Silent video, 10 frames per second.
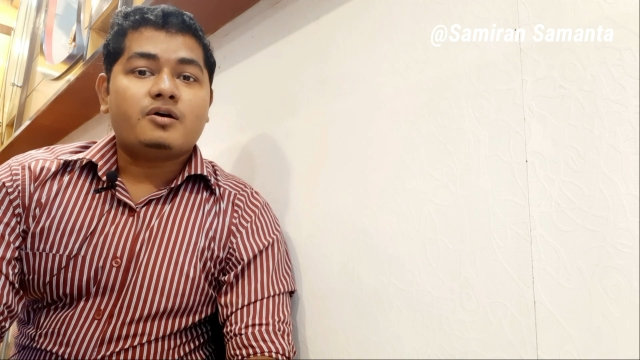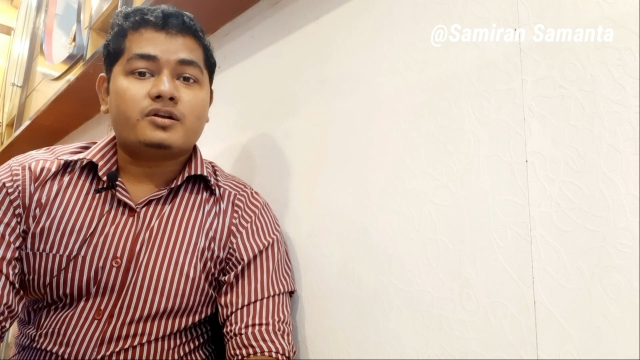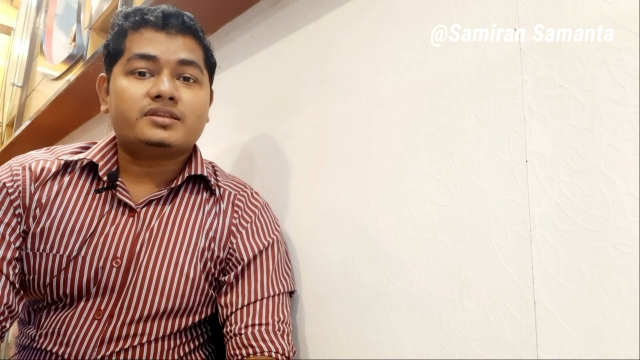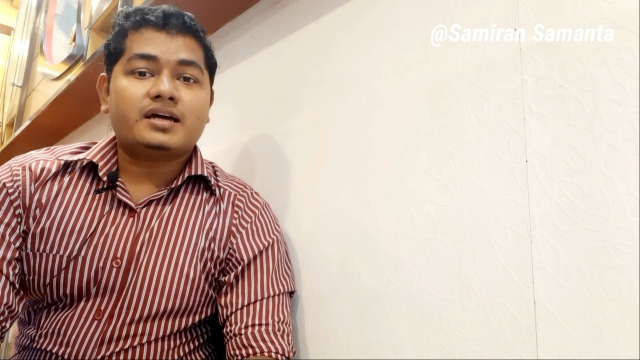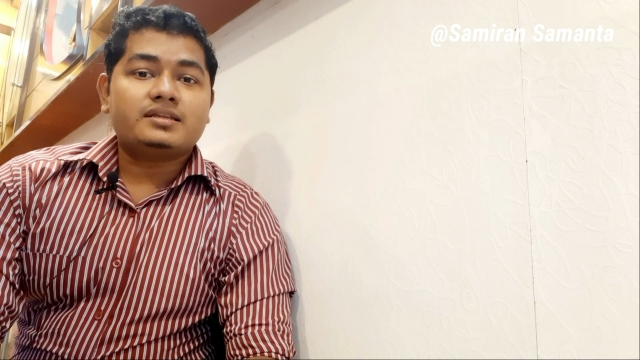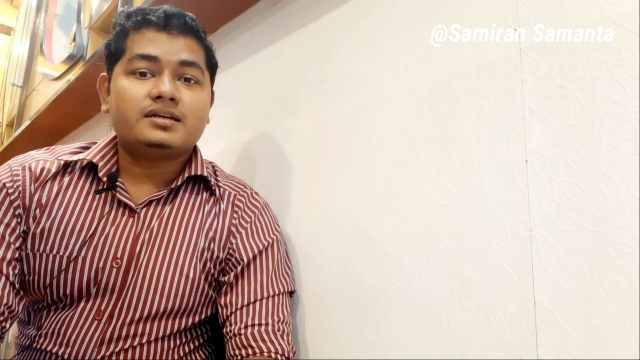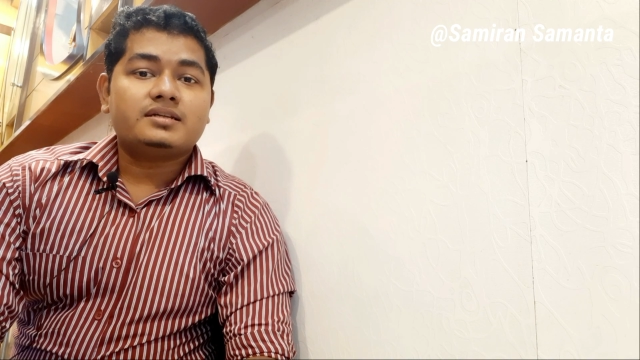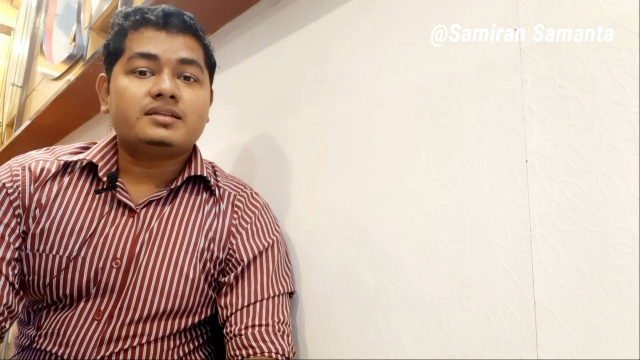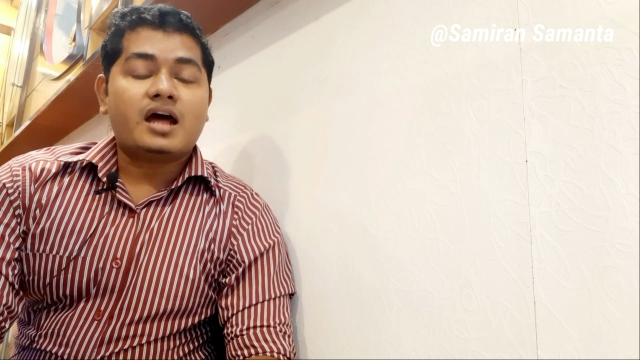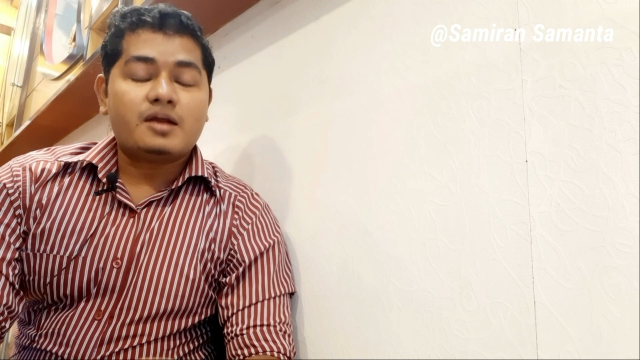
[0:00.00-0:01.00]
অর্থাৎ
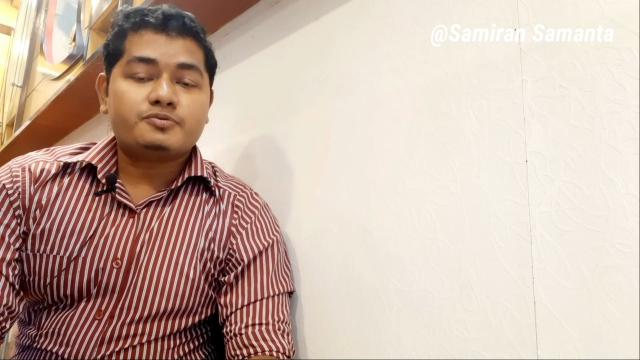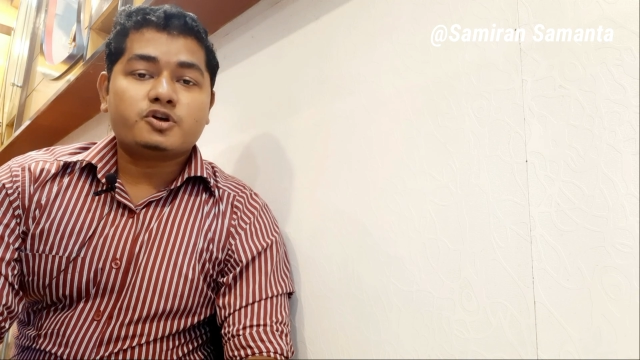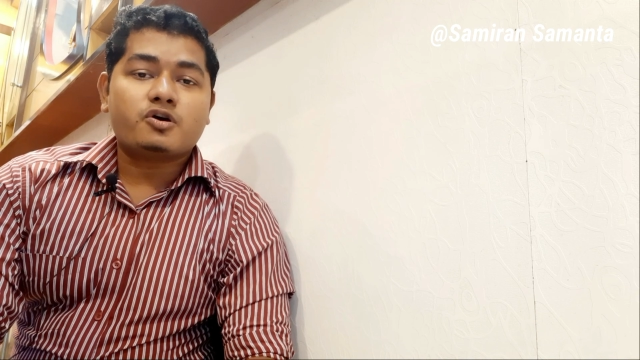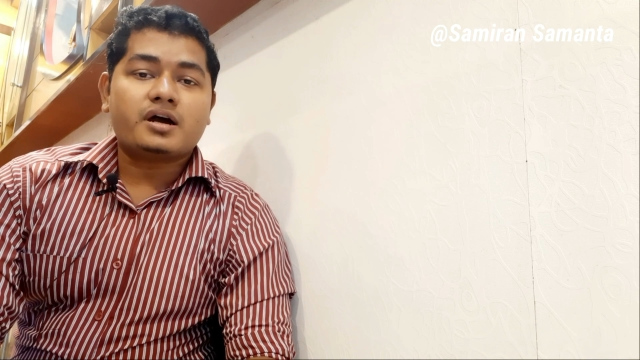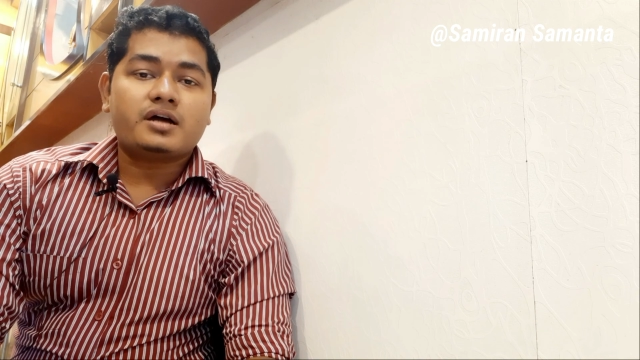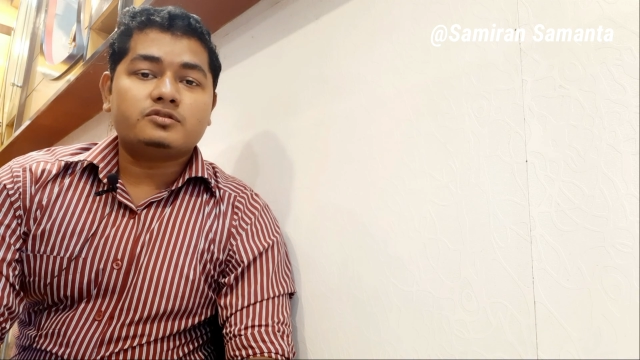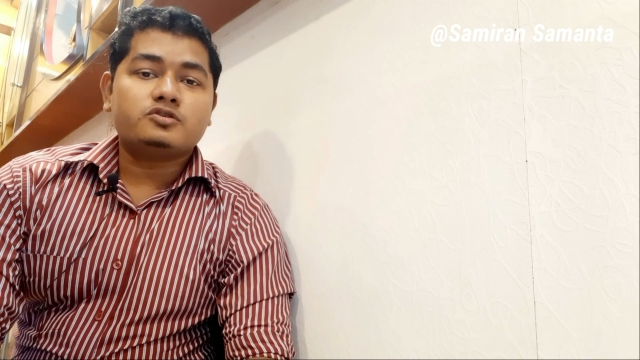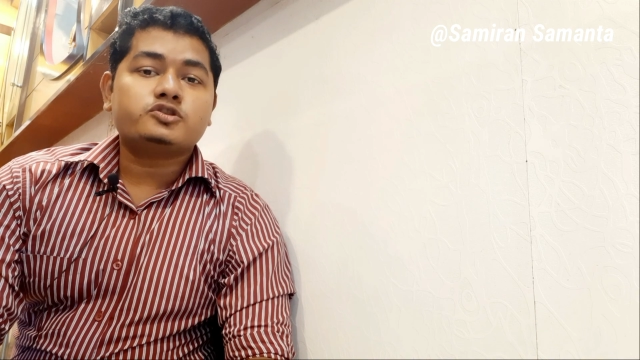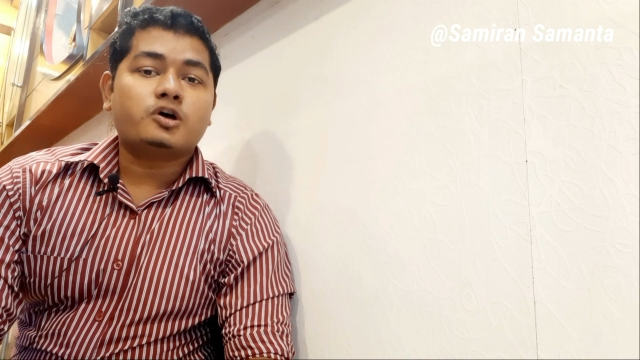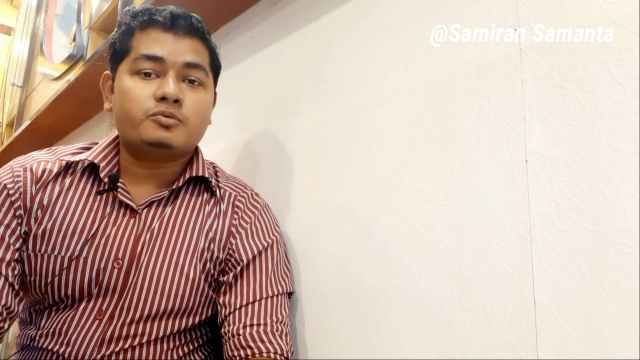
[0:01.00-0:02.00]
নার্ভ সংক্রান্ত
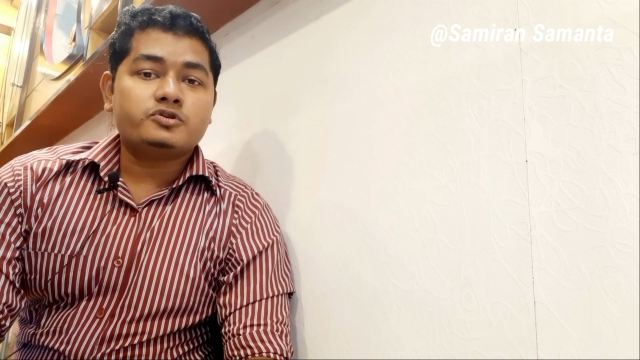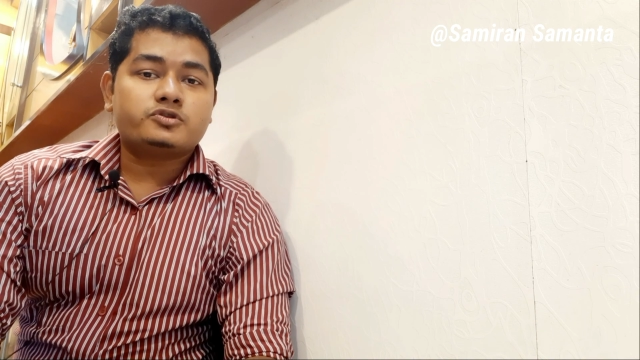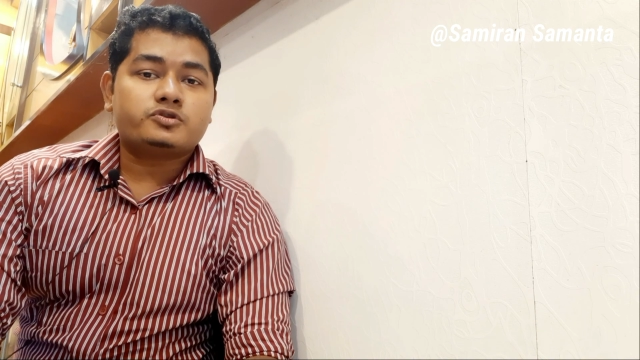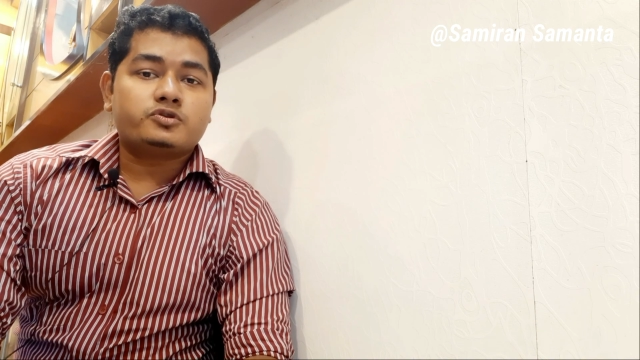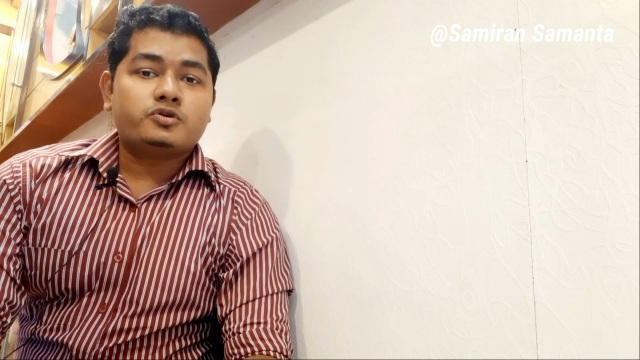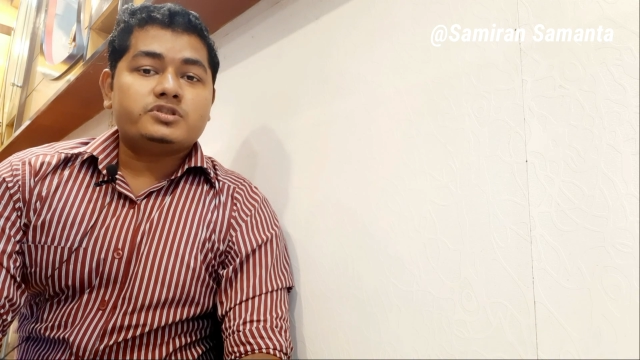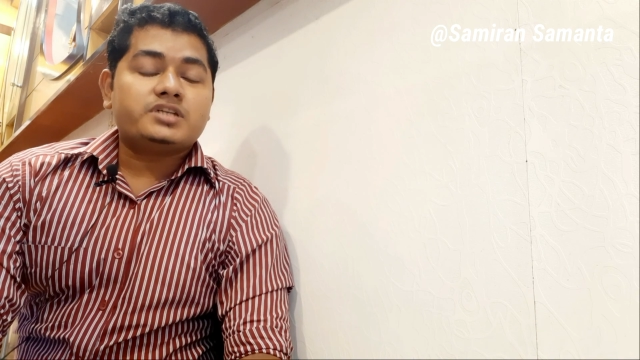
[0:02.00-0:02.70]
সমস্ত